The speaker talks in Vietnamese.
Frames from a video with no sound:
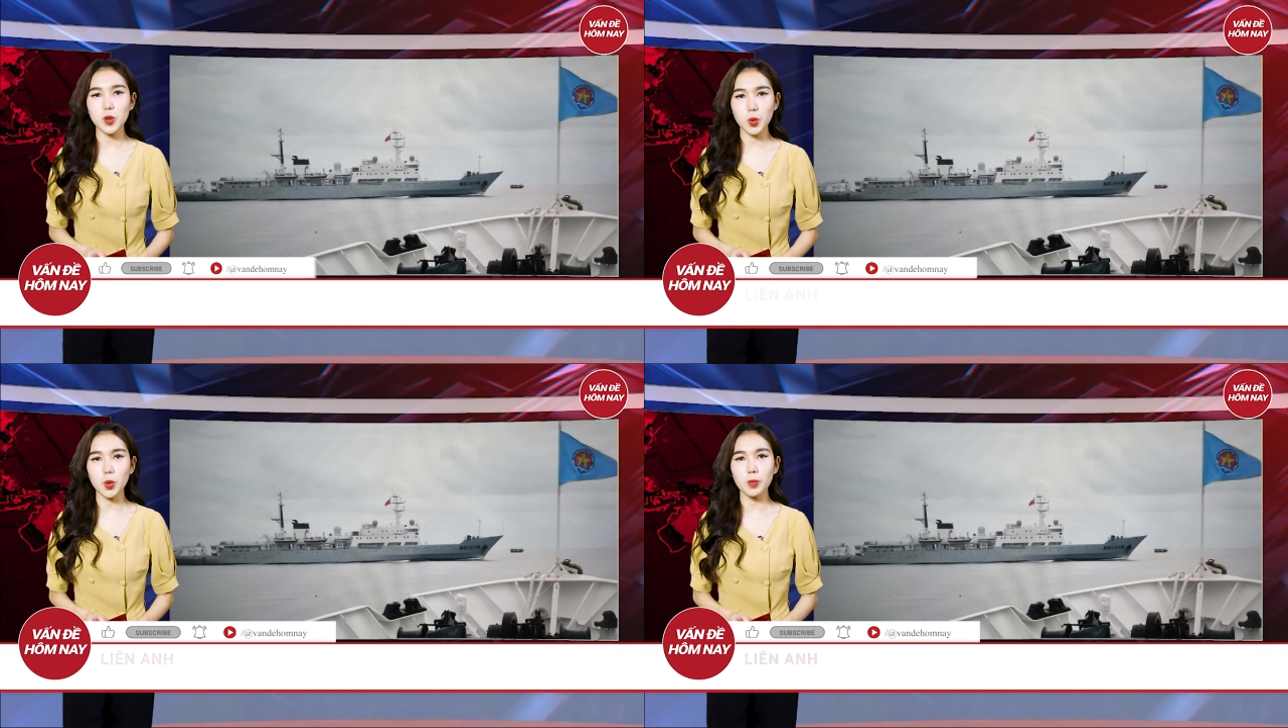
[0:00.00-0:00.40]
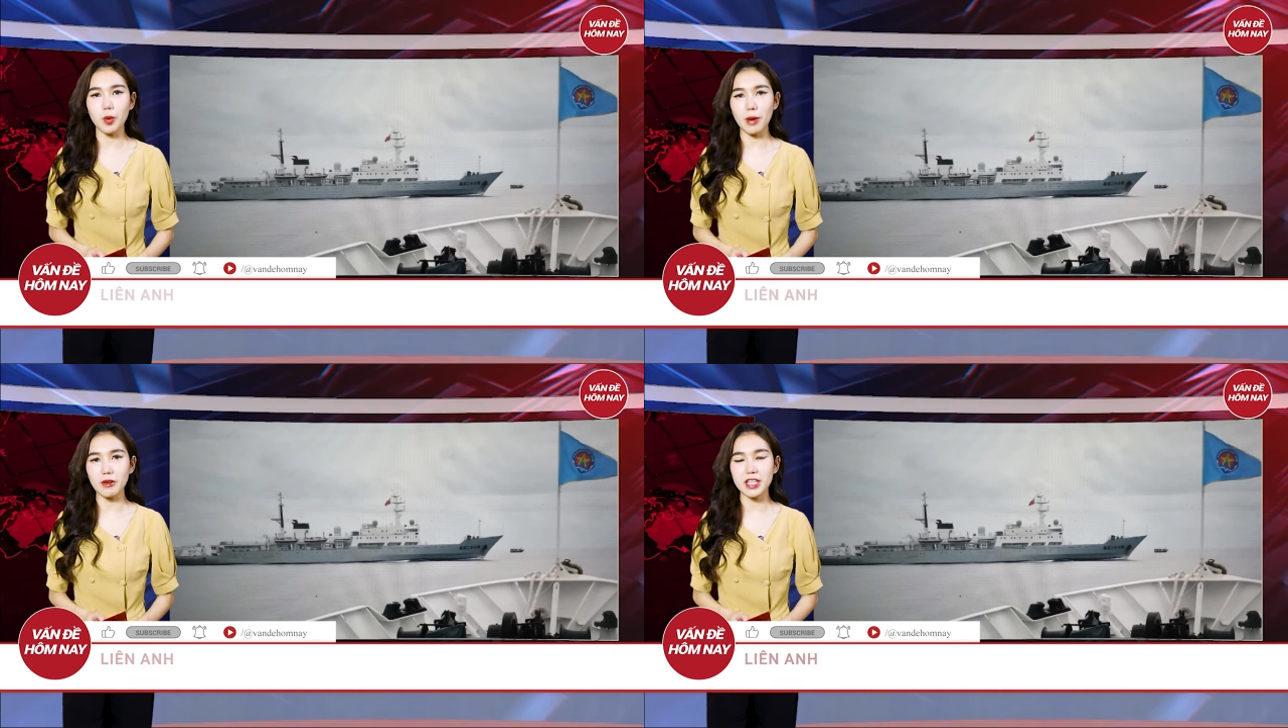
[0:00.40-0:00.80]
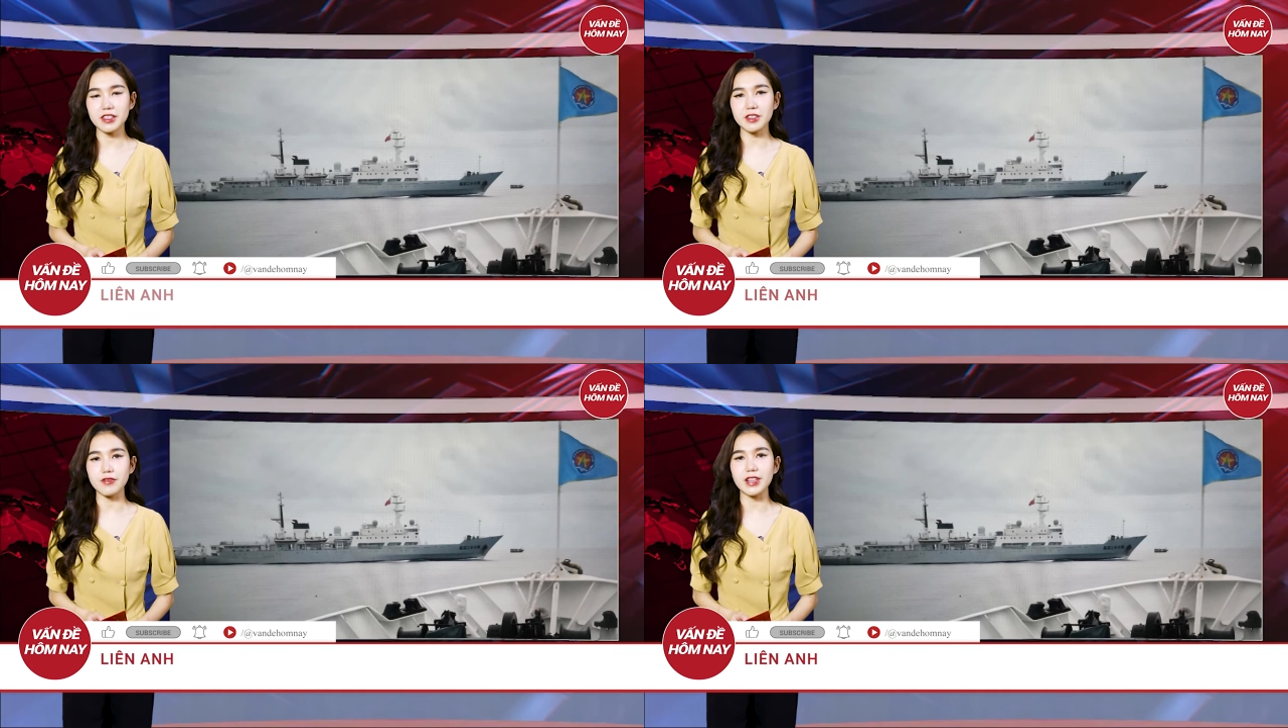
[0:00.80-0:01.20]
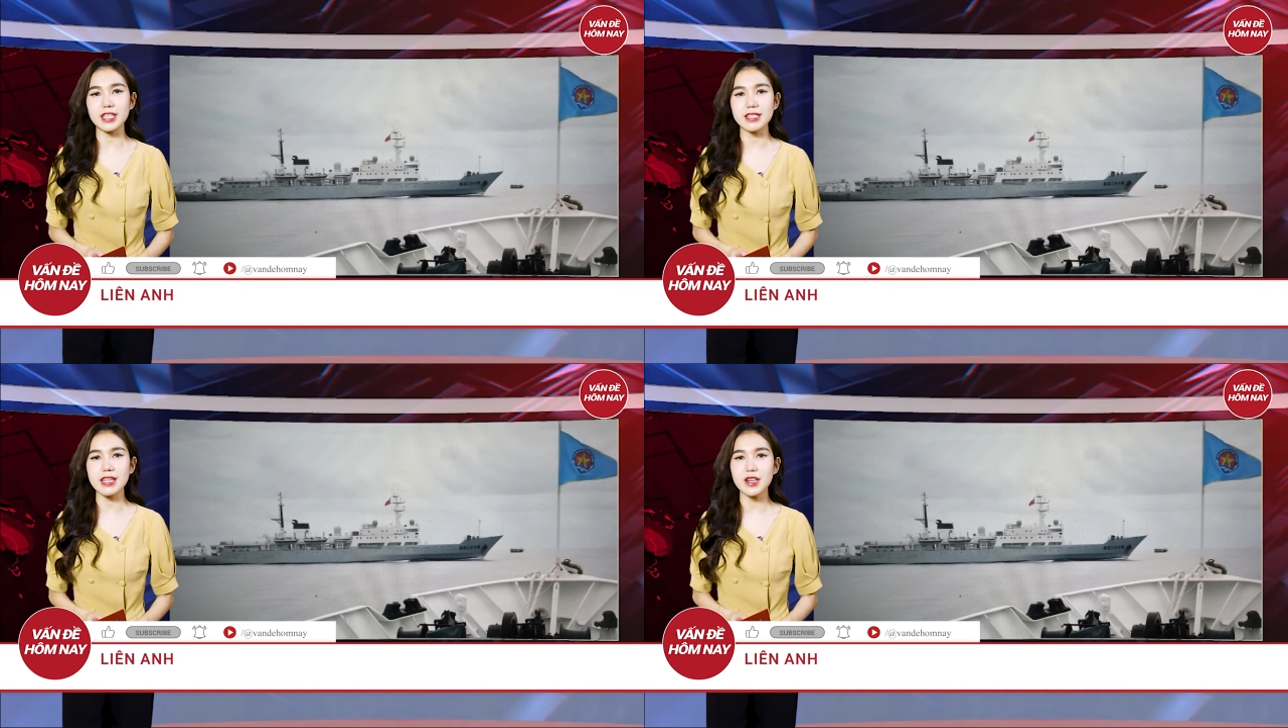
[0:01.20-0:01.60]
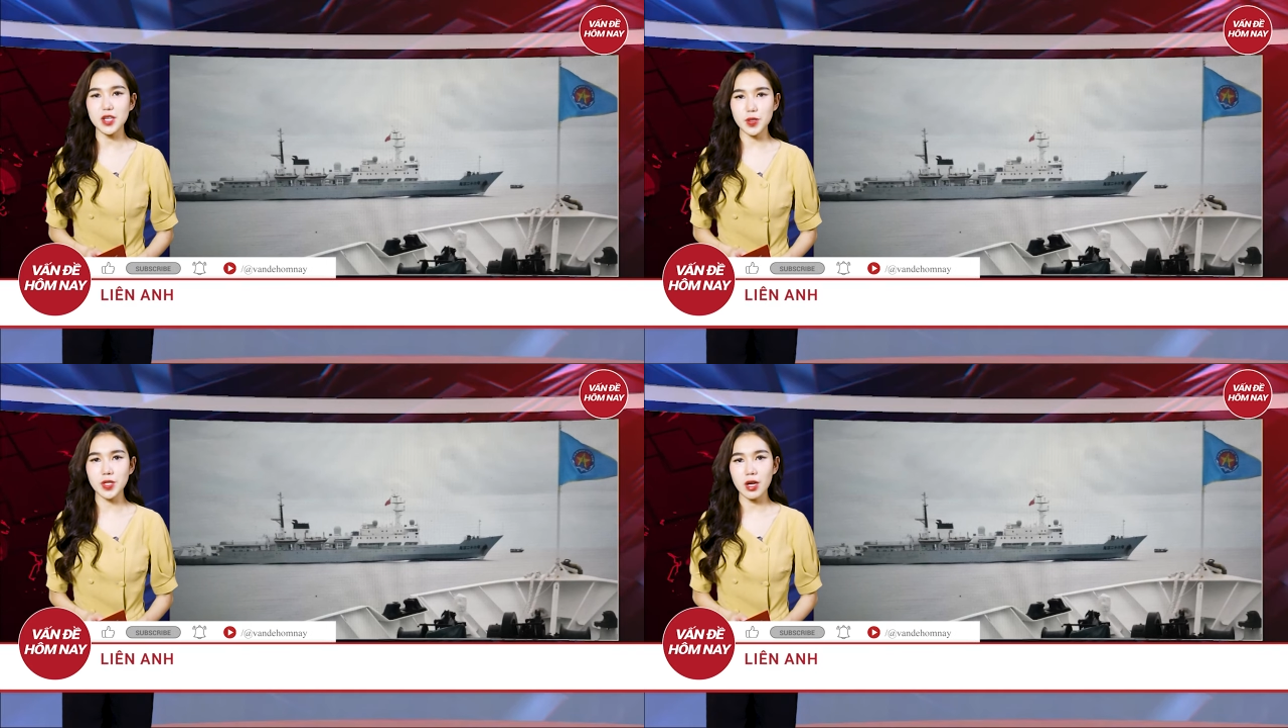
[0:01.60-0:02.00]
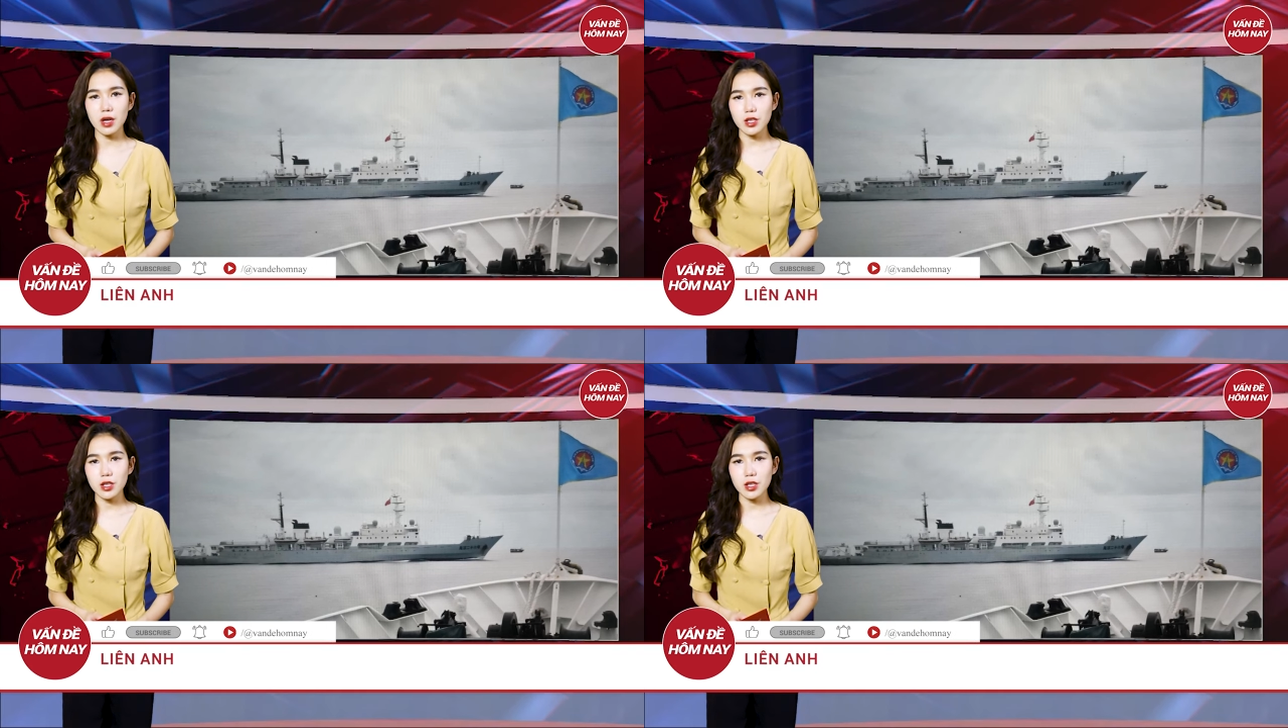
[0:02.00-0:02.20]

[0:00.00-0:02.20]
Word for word: YouTube của báo điện tử vê tê xê News.